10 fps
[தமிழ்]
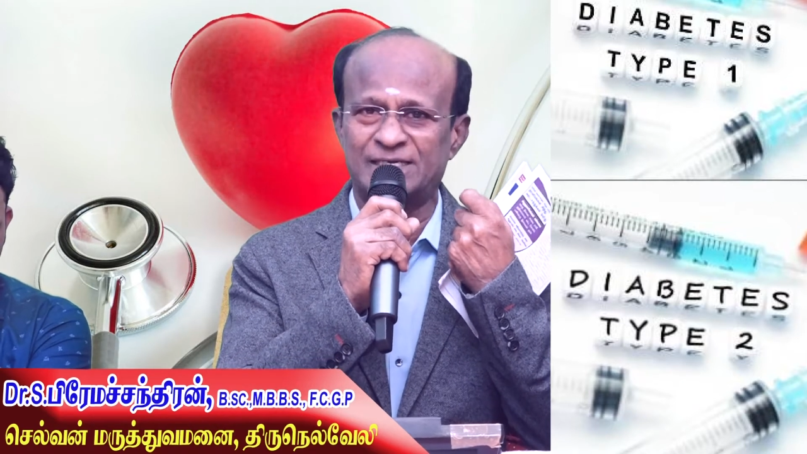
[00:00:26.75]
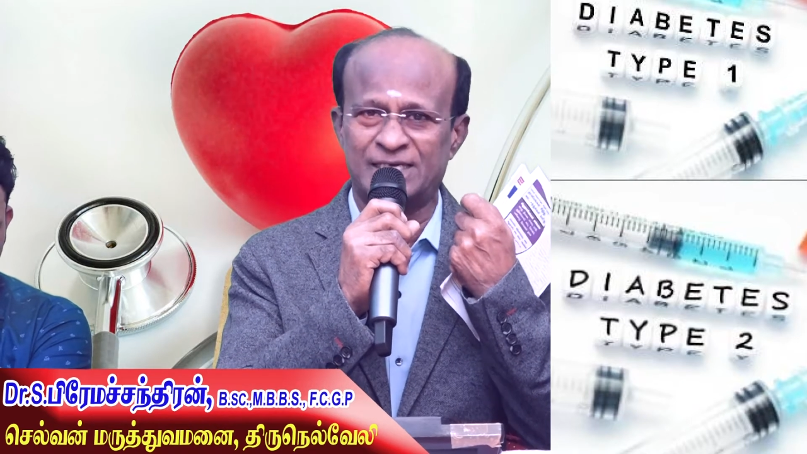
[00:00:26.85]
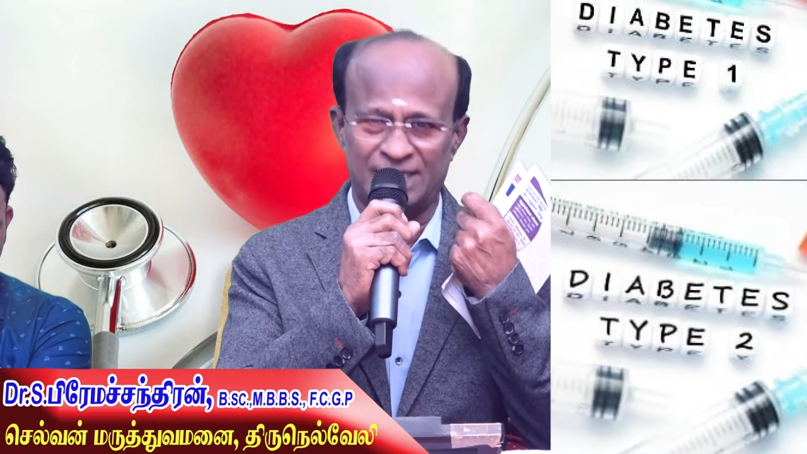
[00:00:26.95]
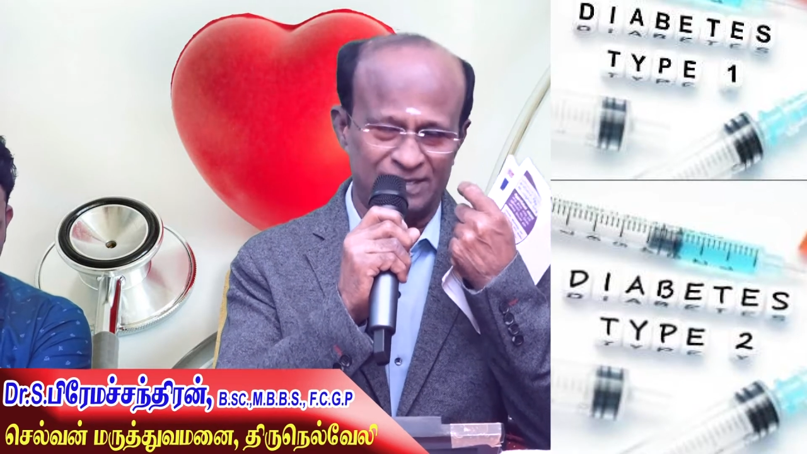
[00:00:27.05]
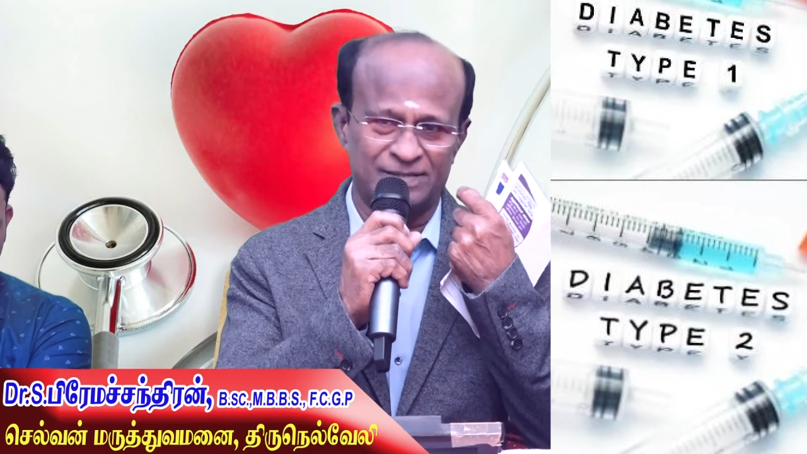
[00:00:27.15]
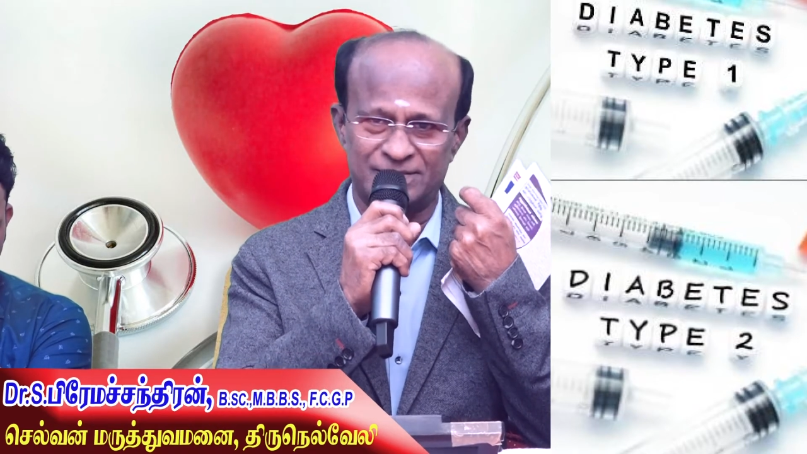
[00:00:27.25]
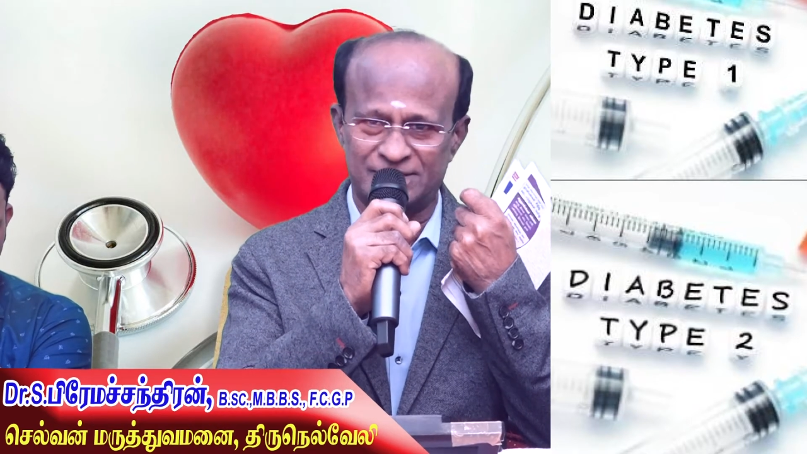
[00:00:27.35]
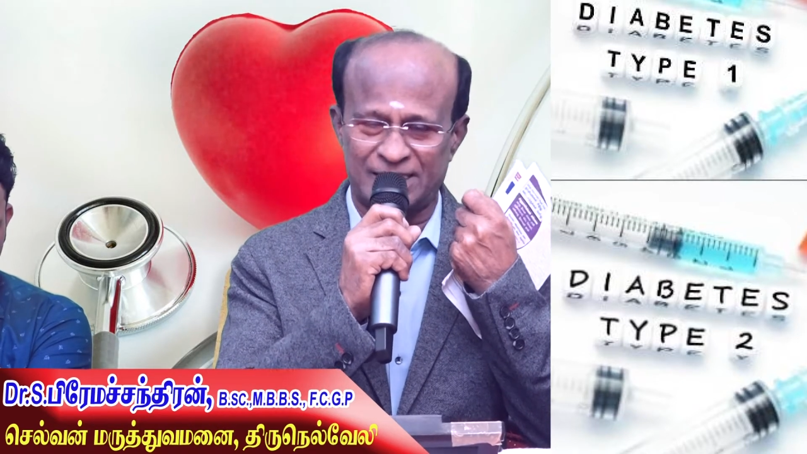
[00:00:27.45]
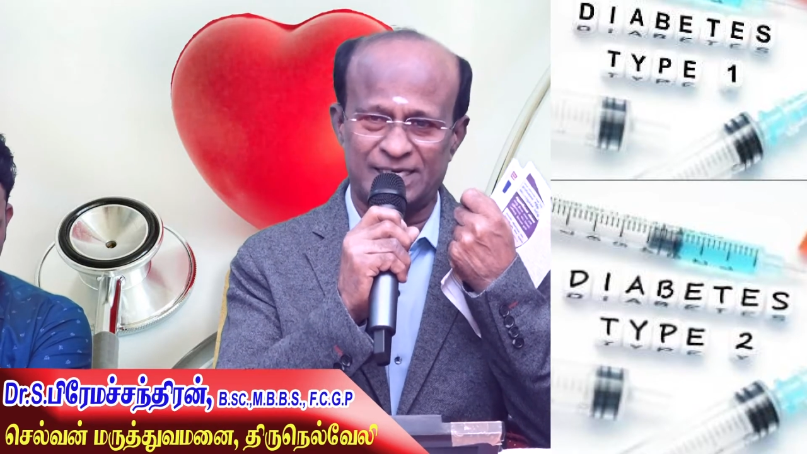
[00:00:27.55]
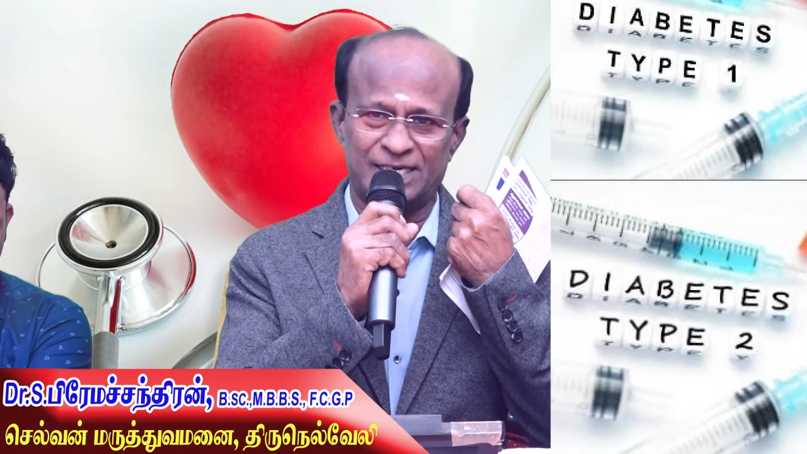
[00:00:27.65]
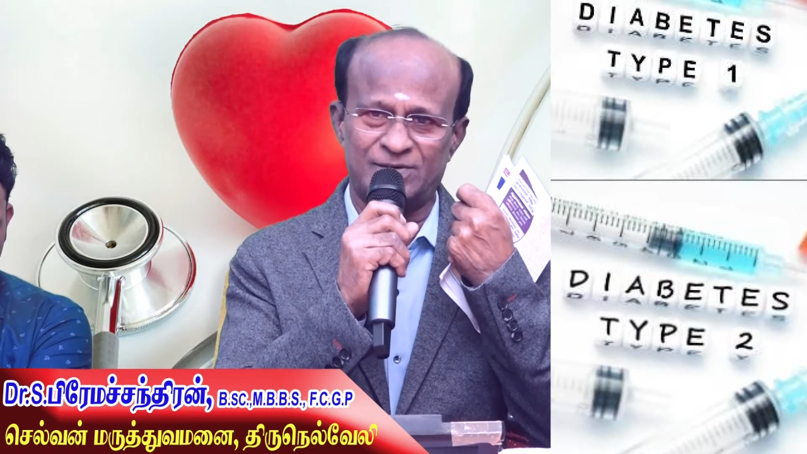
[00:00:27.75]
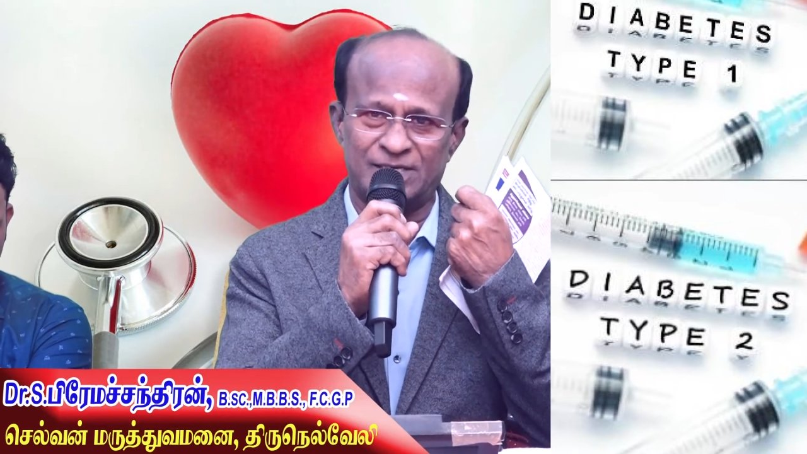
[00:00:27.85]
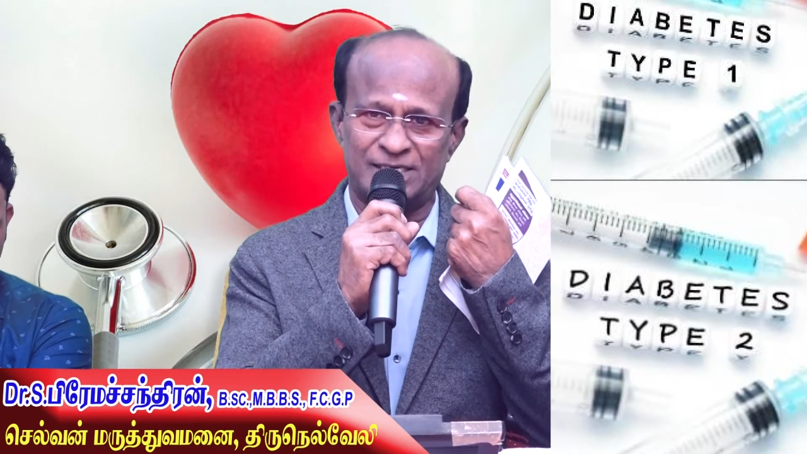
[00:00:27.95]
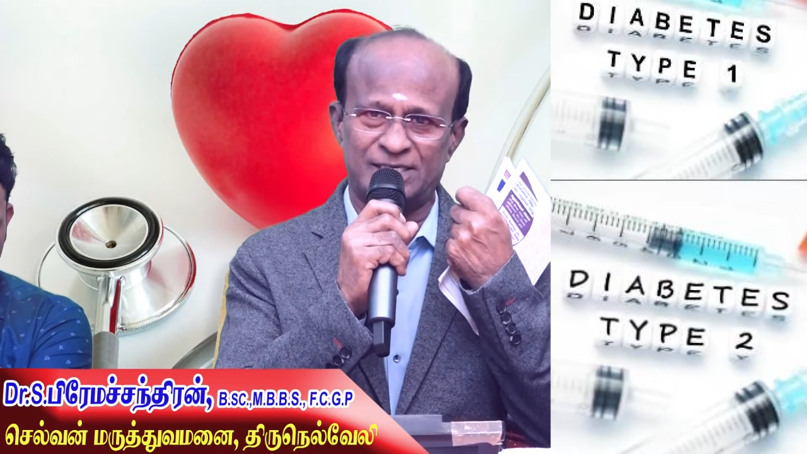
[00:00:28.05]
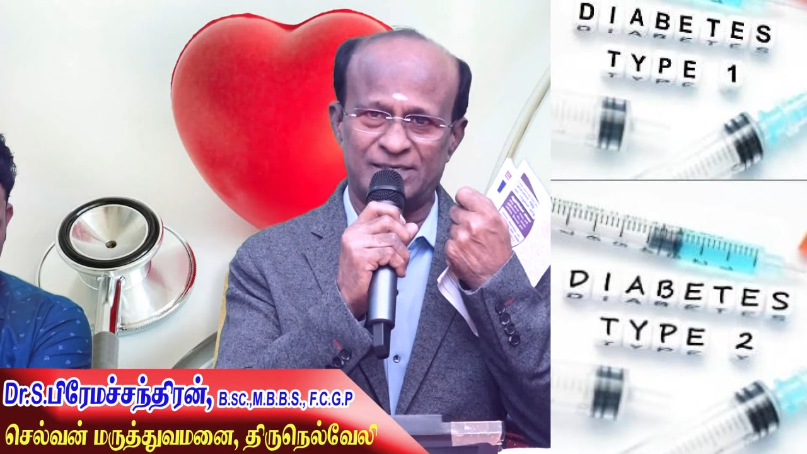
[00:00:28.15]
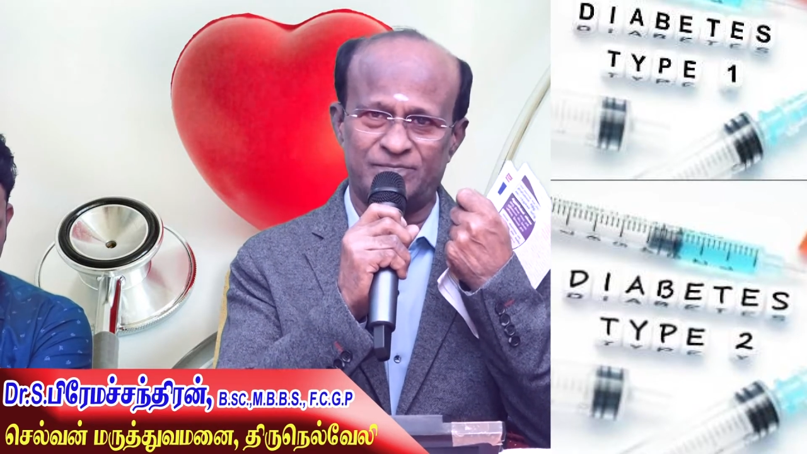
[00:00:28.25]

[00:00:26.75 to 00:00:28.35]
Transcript: நான் சர்க்கரை நோய்க்கு